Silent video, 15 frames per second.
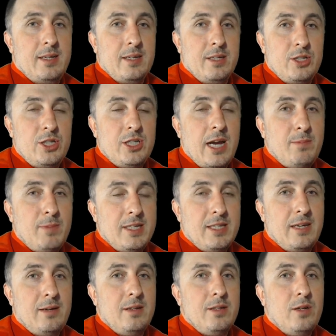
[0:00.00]
Dzisiaj
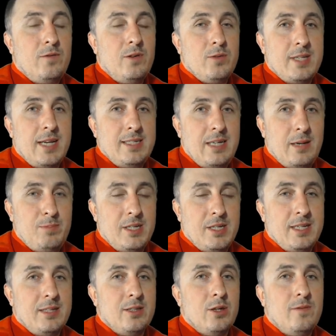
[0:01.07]
będę nową serię
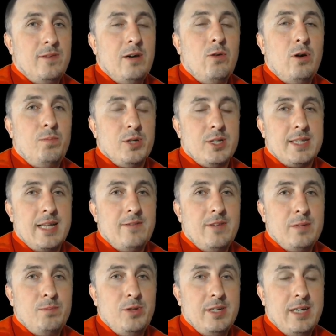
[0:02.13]
prezentował o podstawach
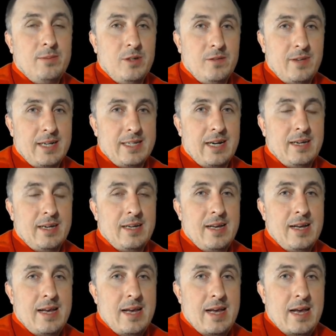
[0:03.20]
programowania.
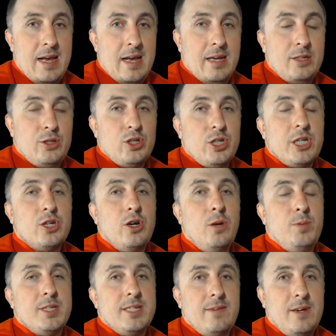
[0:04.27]
E, troszeczkę o
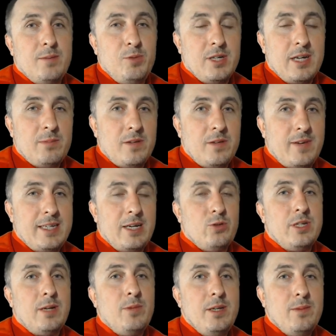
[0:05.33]
podstawach programowania już
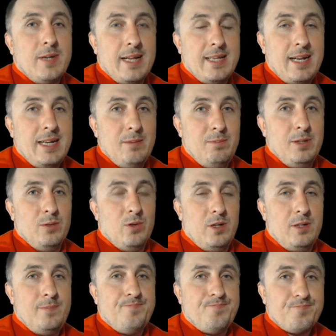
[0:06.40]
na moim kanale
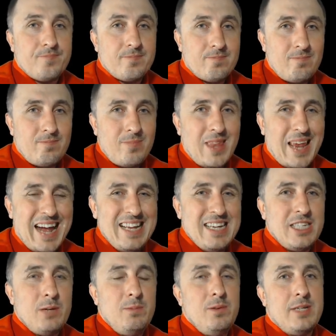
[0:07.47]
było, ale
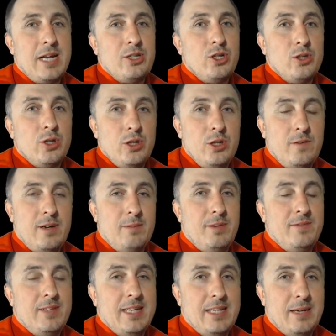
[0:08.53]
chciałbym zacząć od nowa
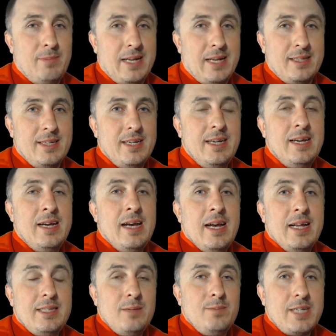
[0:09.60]
pewne tematy,
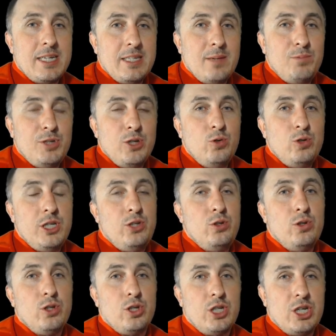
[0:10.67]
tym razem przy użyciu
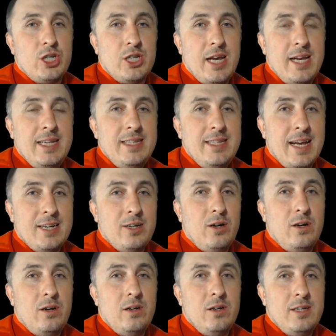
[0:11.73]
troszeczkę
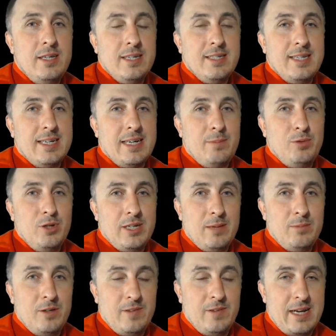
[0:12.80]
innego języka
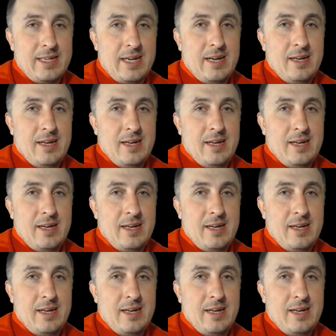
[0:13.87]
programowania.